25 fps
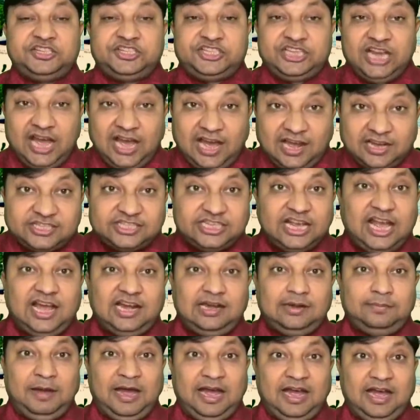चार
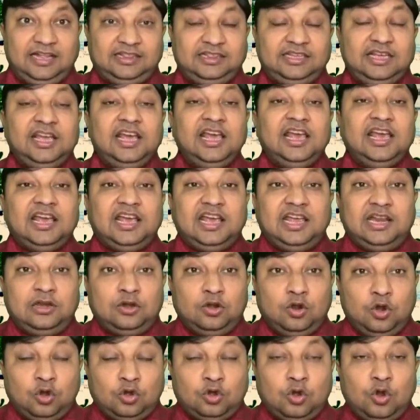साल बाद इन
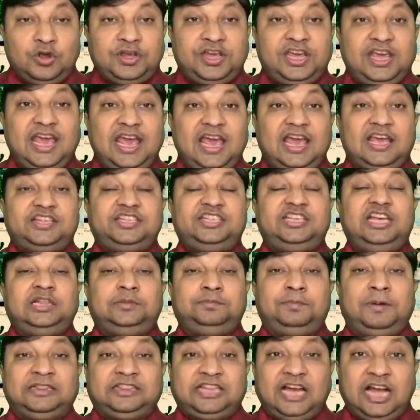लोगों की हैसियत
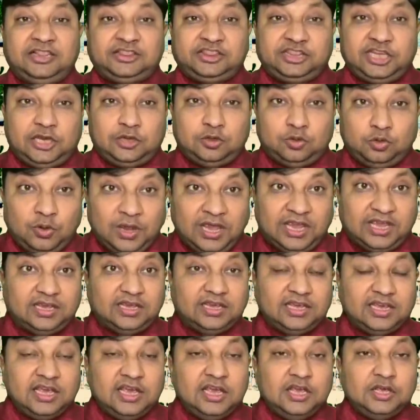बताते हुए
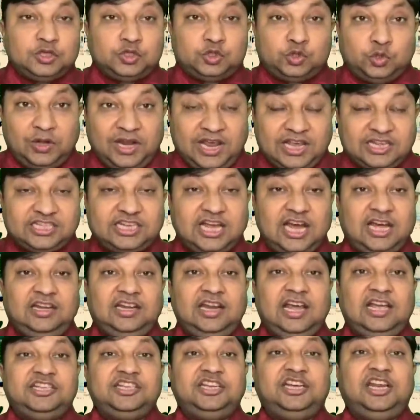सुरेश
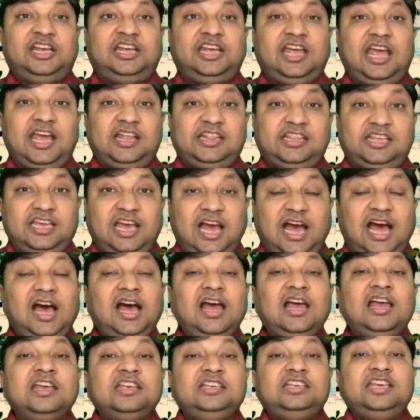खन्ना जी ने कह दिया
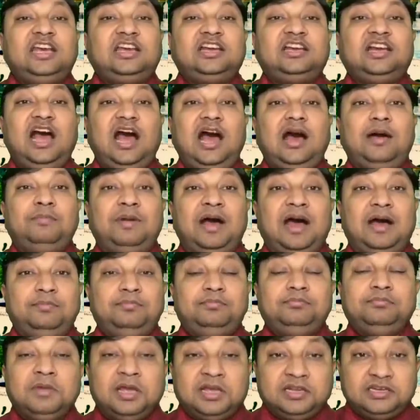ये काम
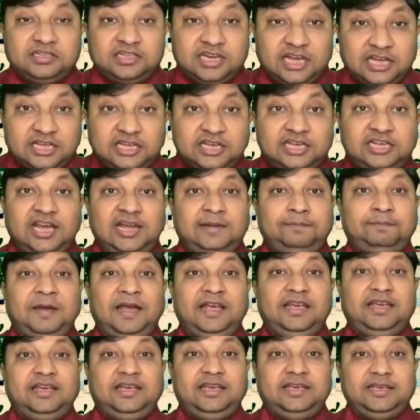हम नहीं कर
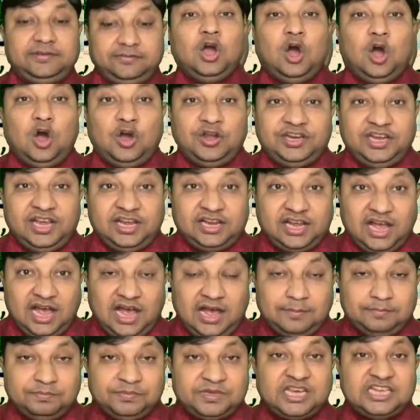पाएंगे और ये
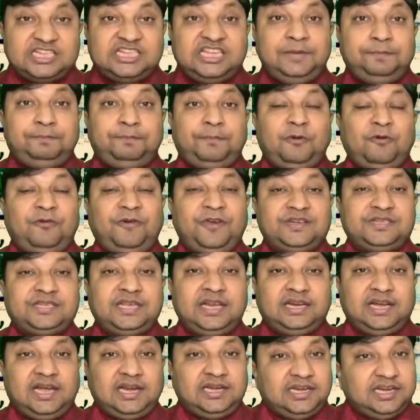काम किसी
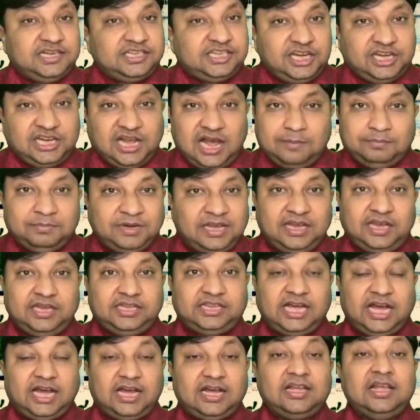प्रोफेसर का निजी काम नहीं
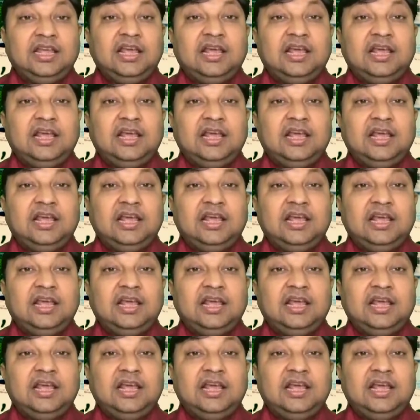था